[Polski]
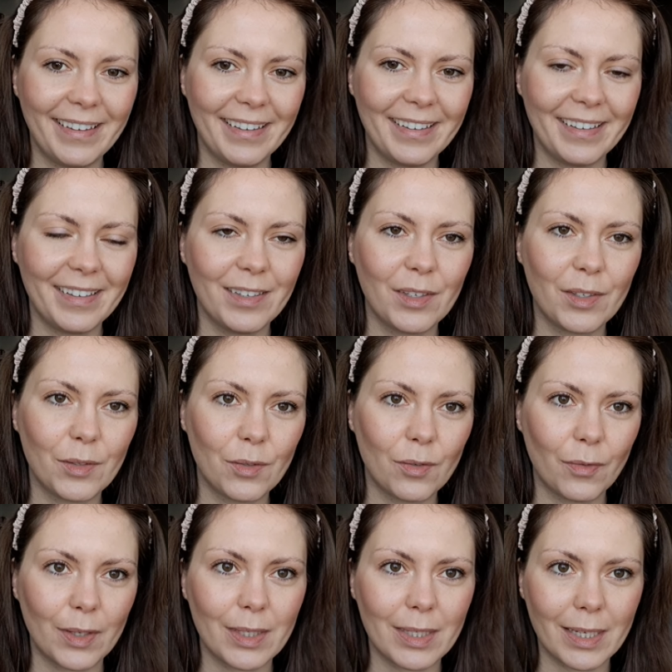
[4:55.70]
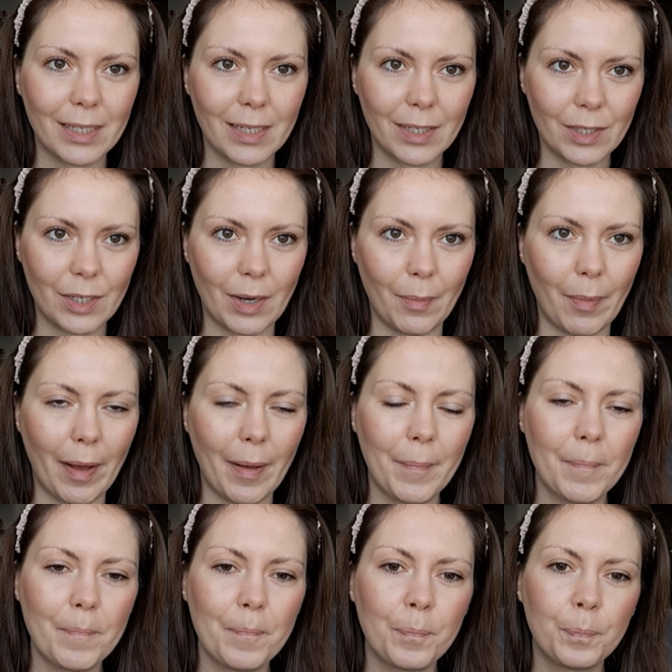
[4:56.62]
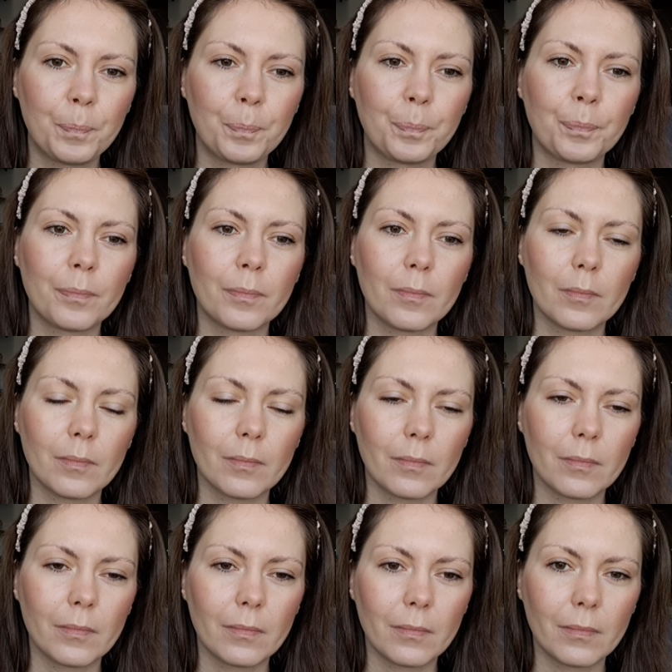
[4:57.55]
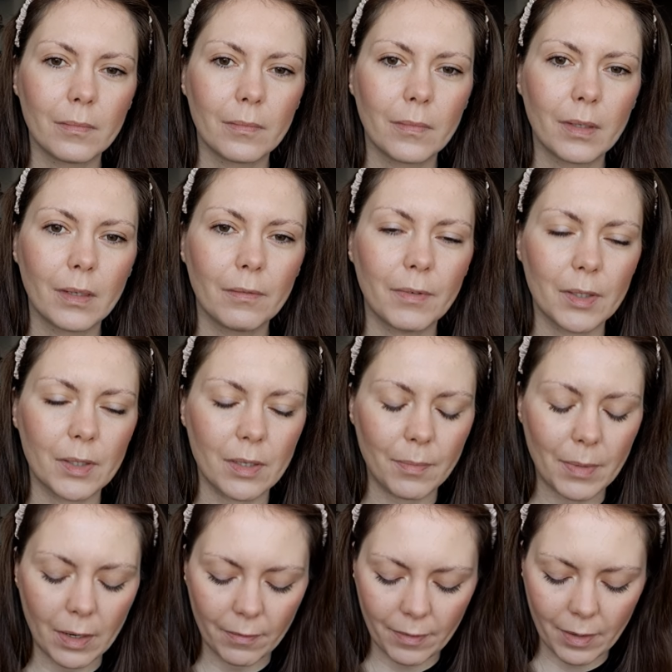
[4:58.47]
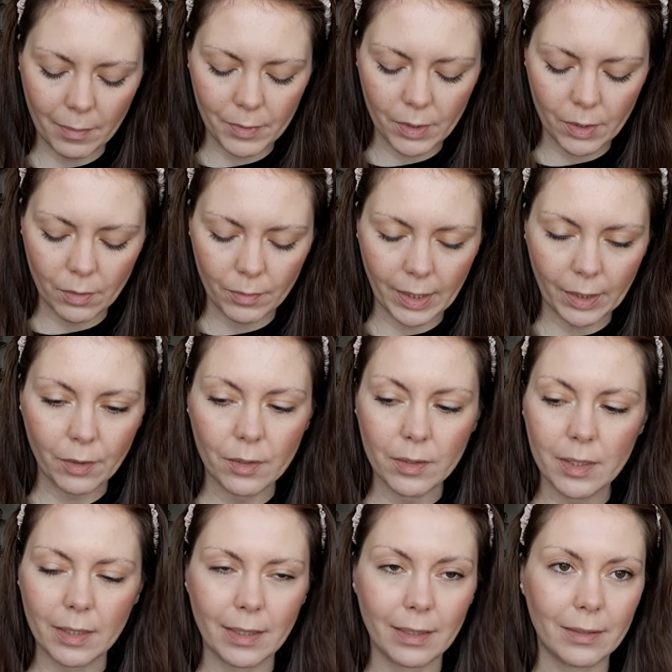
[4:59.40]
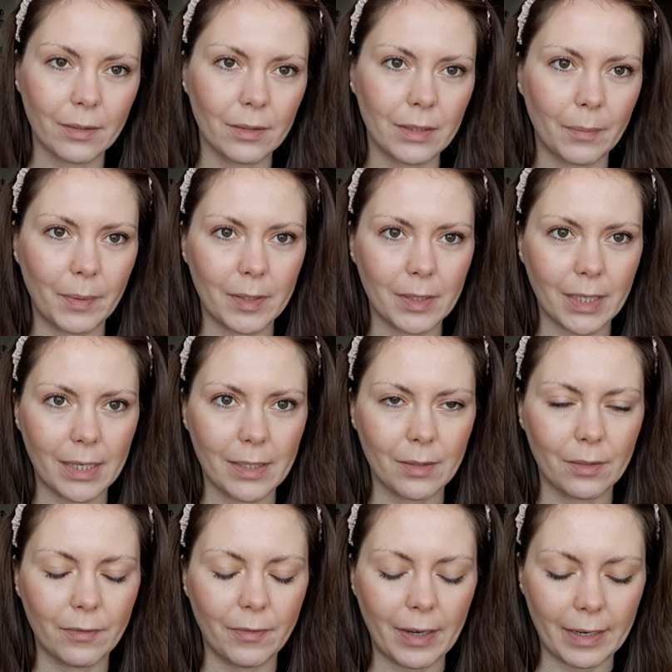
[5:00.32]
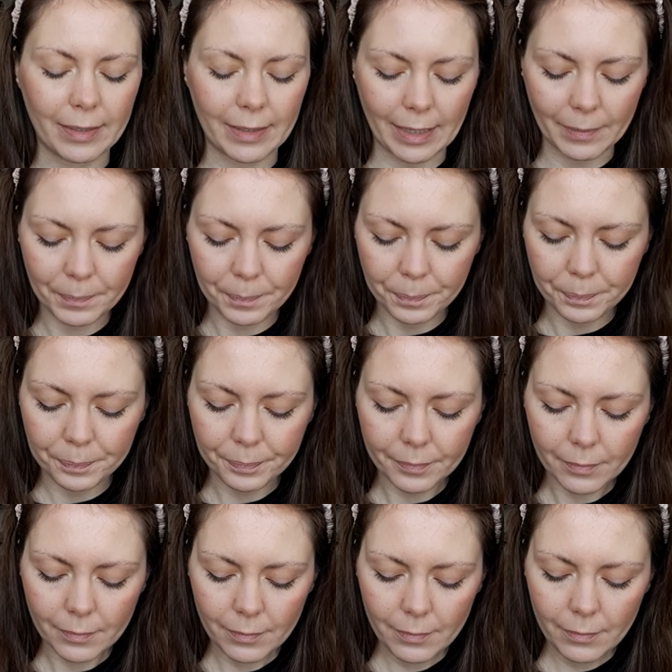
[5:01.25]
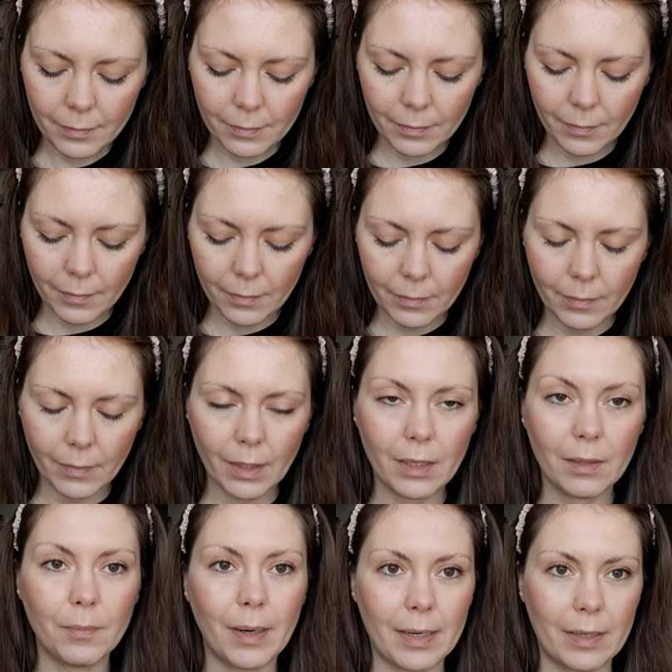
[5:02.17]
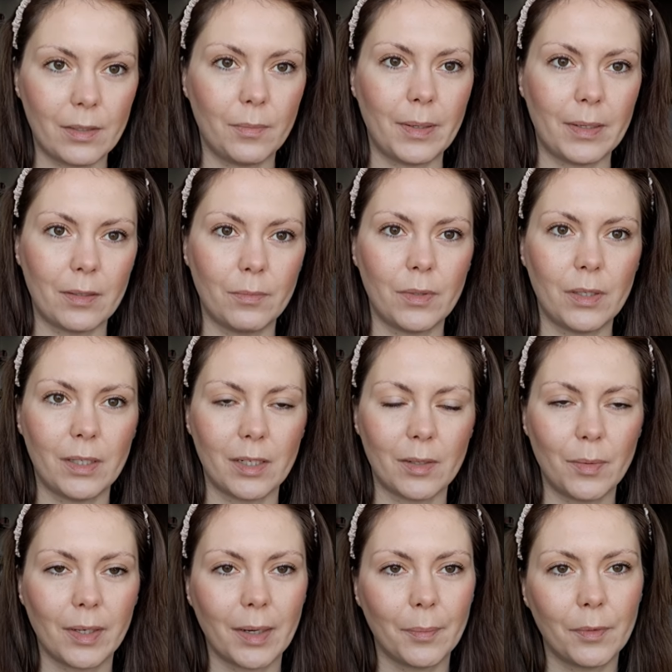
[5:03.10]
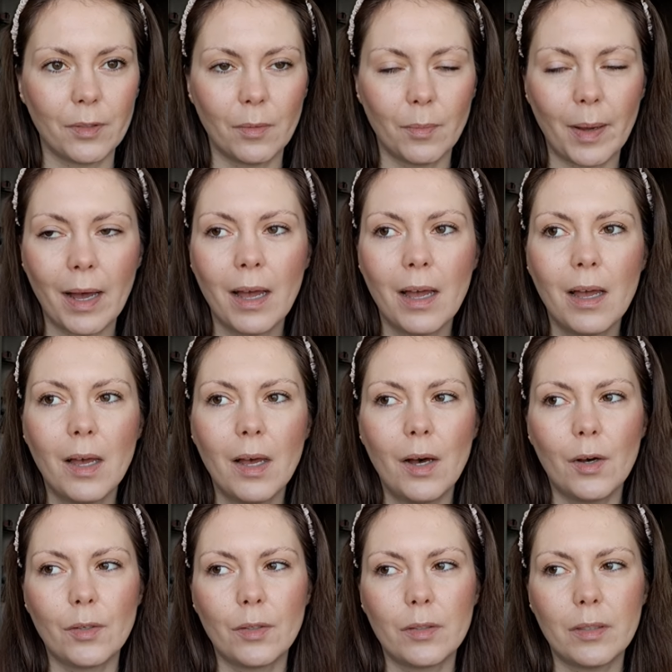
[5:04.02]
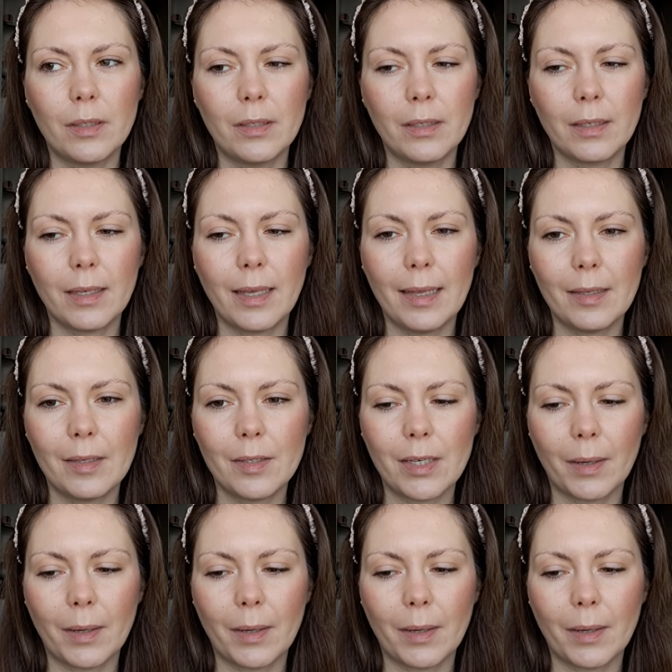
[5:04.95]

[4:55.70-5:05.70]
i nic już więcej nie trzeba. Mm, właśnie malowałam się nią na koncert, dlatego ta paczka jest otwarta. I bardzo, bardzo mi się ta szminka podoba, choć e, kiedyś,